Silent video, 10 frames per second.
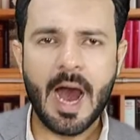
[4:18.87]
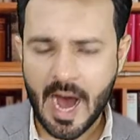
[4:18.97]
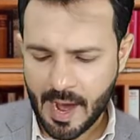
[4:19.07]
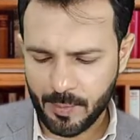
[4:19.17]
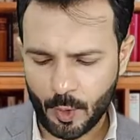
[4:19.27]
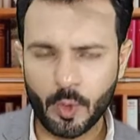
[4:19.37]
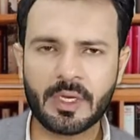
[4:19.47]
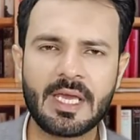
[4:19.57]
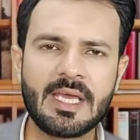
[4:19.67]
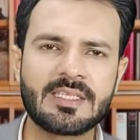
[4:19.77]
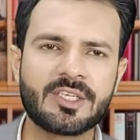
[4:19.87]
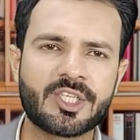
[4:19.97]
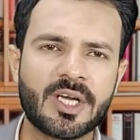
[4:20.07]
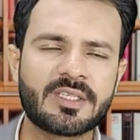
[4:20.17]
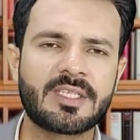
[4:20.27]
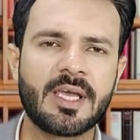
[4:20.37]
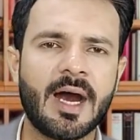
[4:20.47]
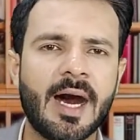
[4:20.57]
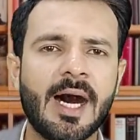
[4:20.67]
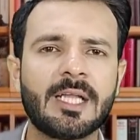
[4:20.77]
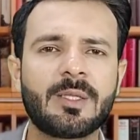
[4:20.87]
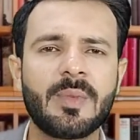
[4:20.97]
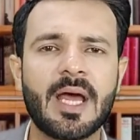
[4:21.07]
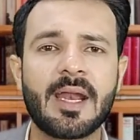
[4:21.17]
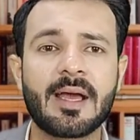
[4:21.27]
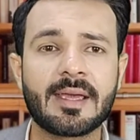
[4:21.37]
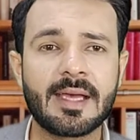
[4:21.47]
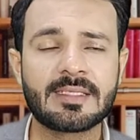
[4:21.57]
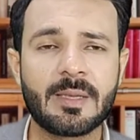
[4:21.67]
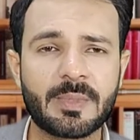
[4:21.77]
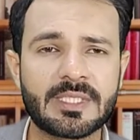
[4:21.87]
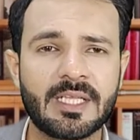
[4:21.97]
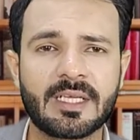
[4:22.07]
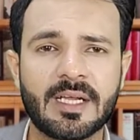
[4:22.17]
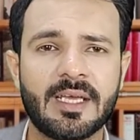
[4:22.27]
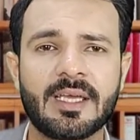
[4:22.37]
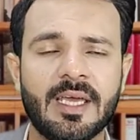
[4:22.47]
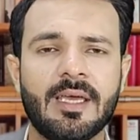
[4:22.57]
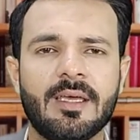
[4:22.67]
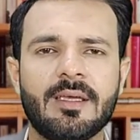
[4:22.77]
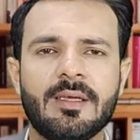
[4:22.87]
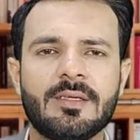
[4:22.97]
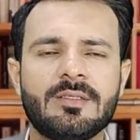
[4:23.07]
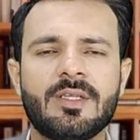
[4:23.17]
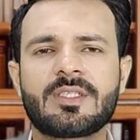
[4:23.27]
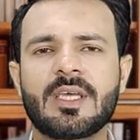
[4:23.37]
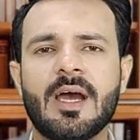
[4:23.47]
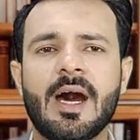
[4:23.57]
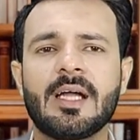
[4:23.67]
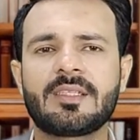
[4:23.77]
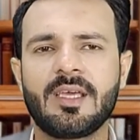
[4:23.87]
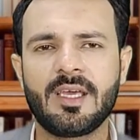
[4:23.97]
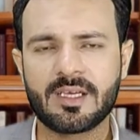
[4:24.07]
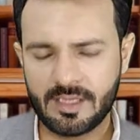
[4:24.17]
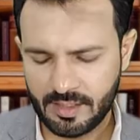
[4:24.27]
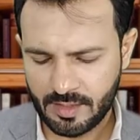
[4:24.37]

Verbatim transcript: आप लोग इस शख्स से हाथ मिलाना कैसे पसंद करेंगे जिसके हाथ एक